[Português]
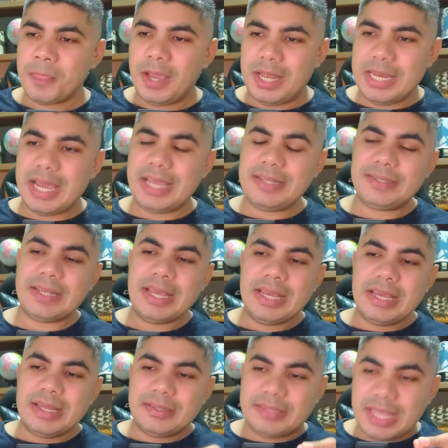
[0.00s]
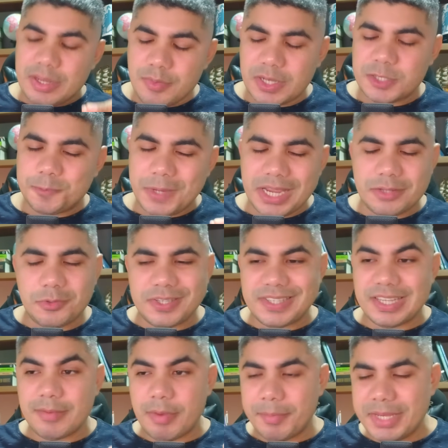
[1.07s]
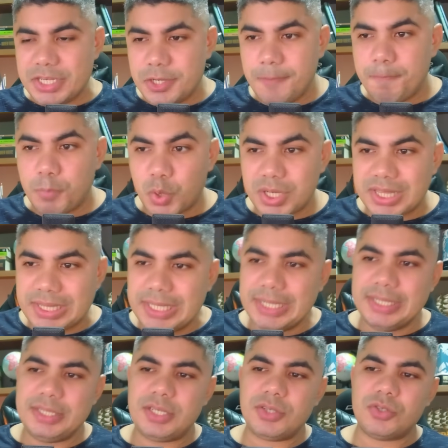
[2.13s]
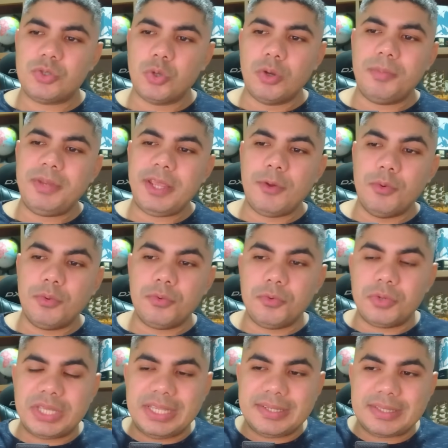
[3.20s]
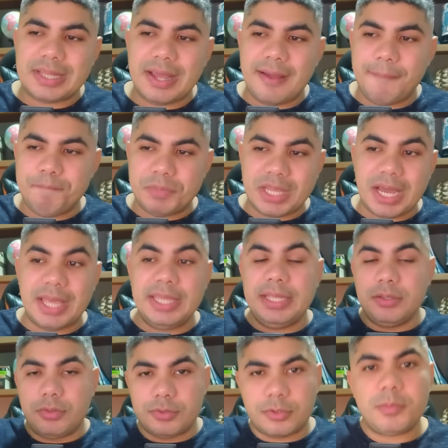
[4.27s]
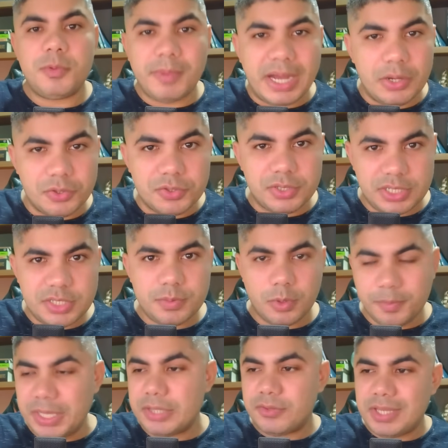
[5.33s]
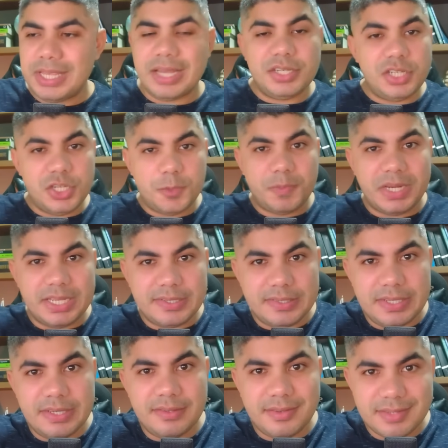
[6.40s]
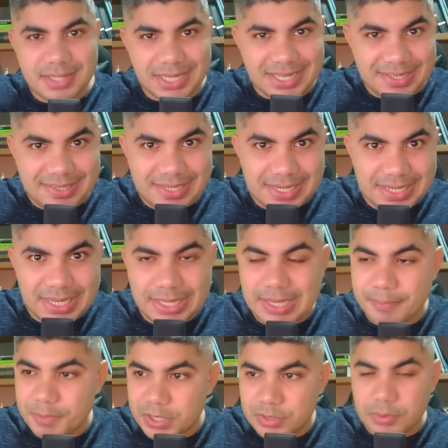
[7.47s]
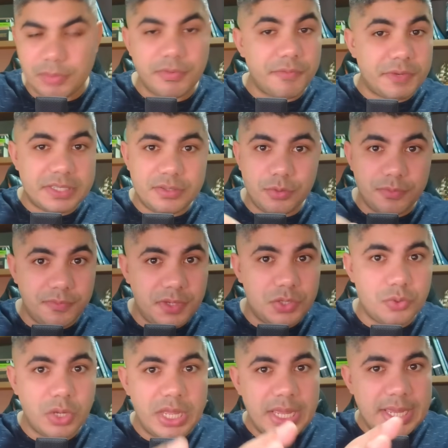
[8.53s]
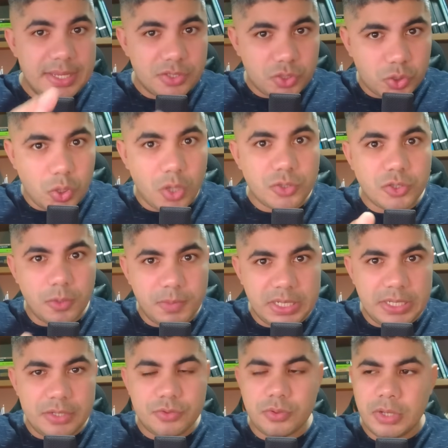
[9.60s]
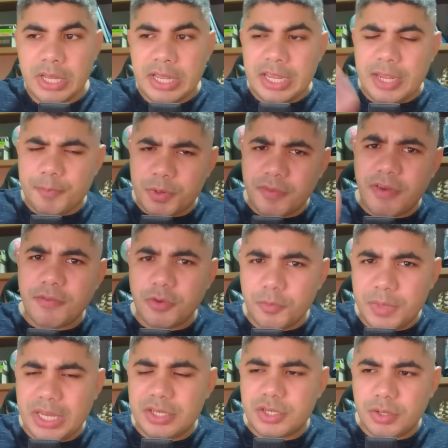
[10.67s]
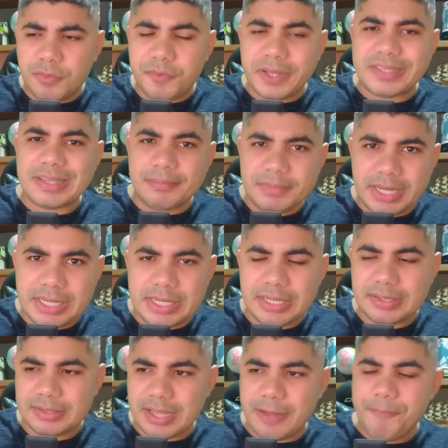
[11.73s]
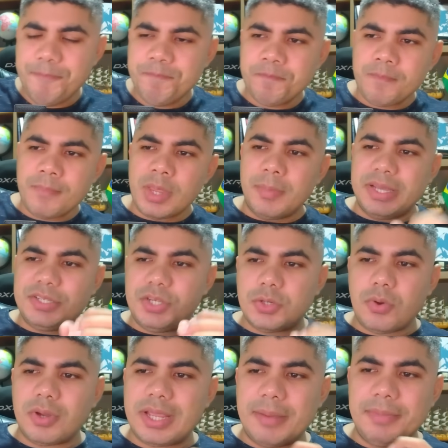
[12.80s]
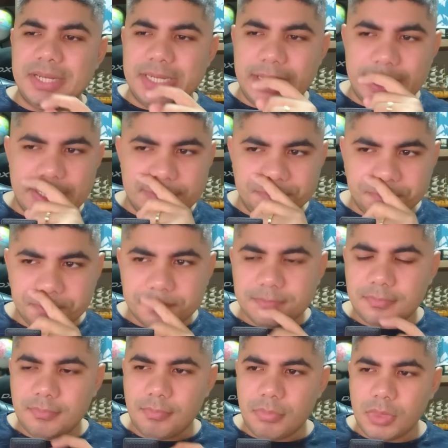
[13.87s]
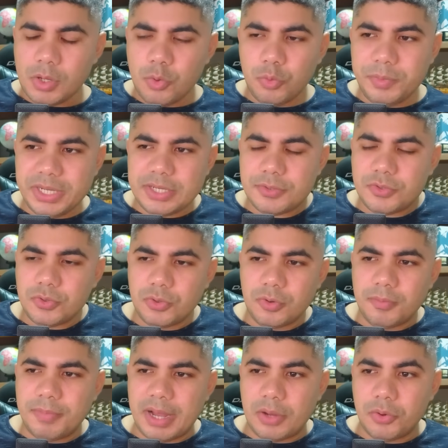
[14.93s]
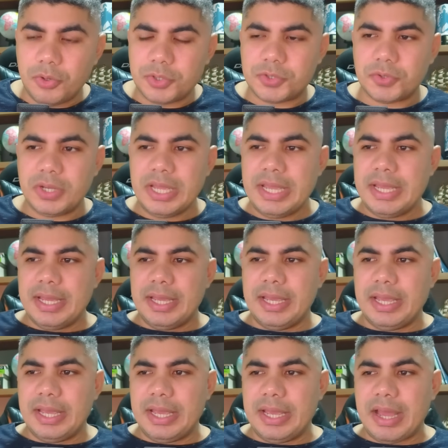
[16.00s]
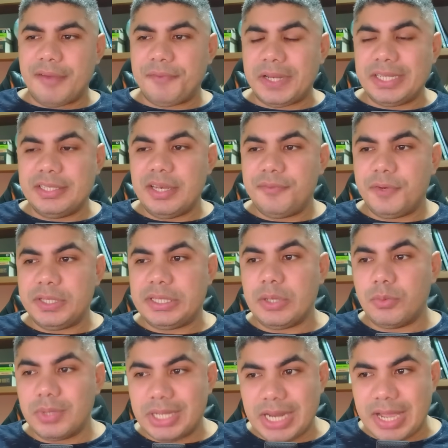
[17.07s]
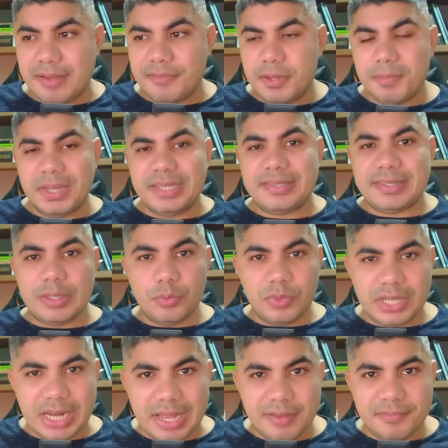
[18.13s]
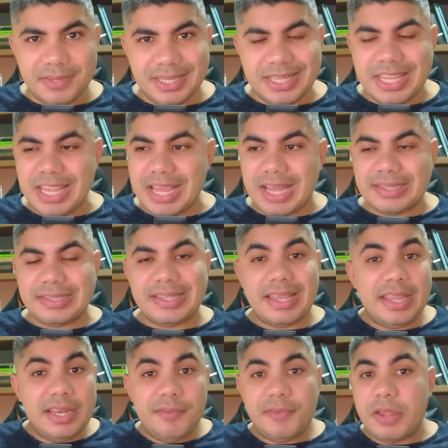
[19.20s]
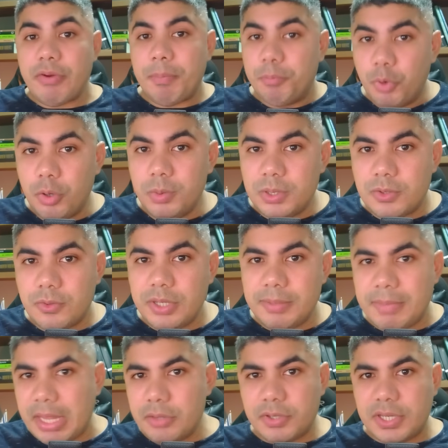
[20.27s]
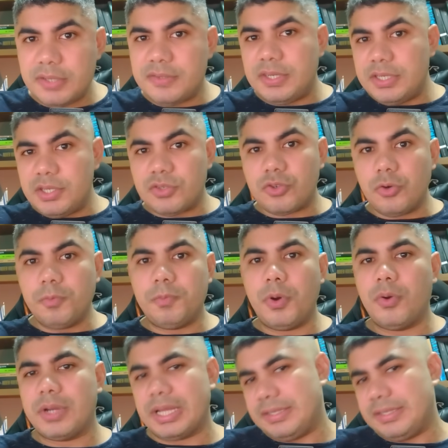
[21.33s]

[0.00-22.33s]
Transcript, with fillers: Aliás, tem um aspecto extremamente importante sobre o, o que está caindo sobre o Barroso nesse momento que a gente precisa esclarecer aqui, tá, pessoal? vou fazer um vídeo só sobre isso e provavelmente eu faço amanhã, tá? Mas de qualquer maneira, o ministro Barroso, é, a fala dele foi tão grave, mas tão grave, que até ele veio a público e meio que se desculpou.